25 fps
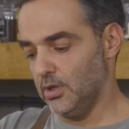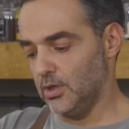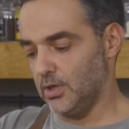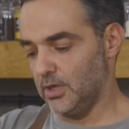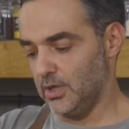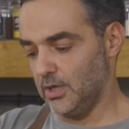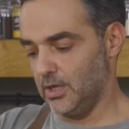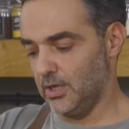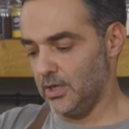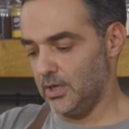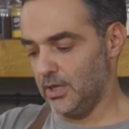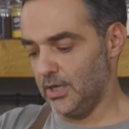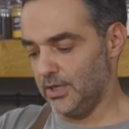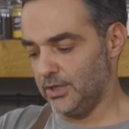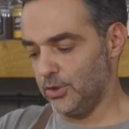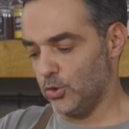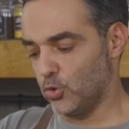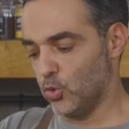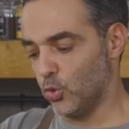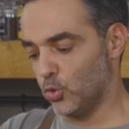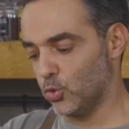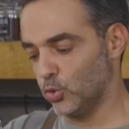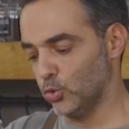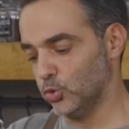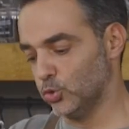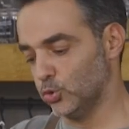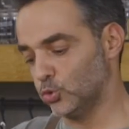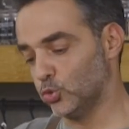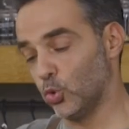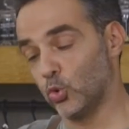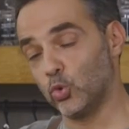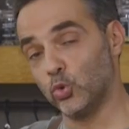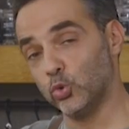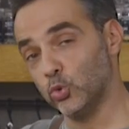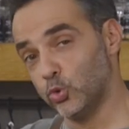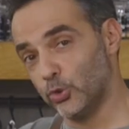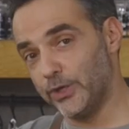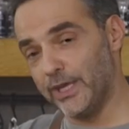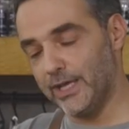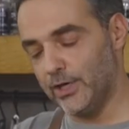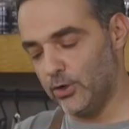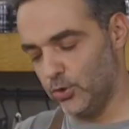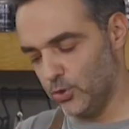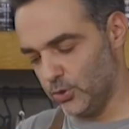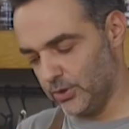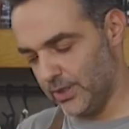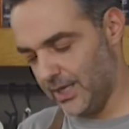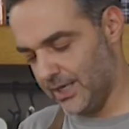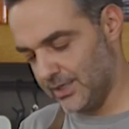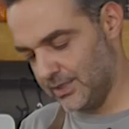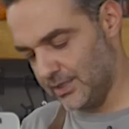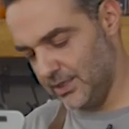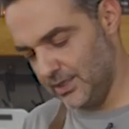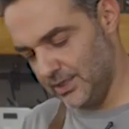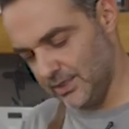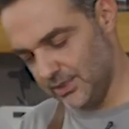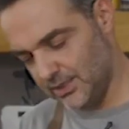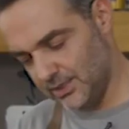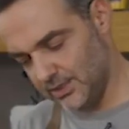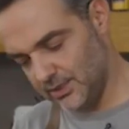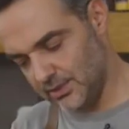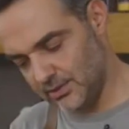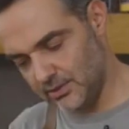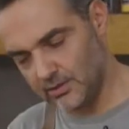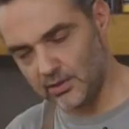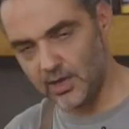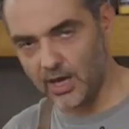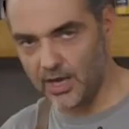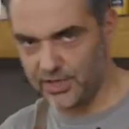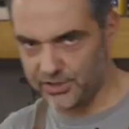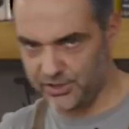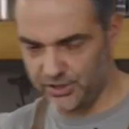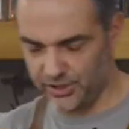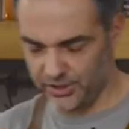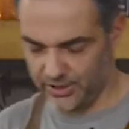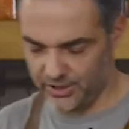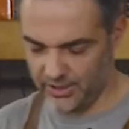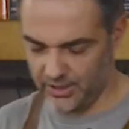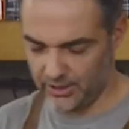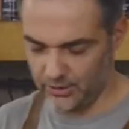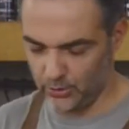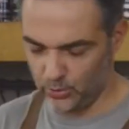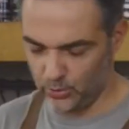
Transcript: e, hani kokulu dokulu geliyor derseniz ayçiçek yağı da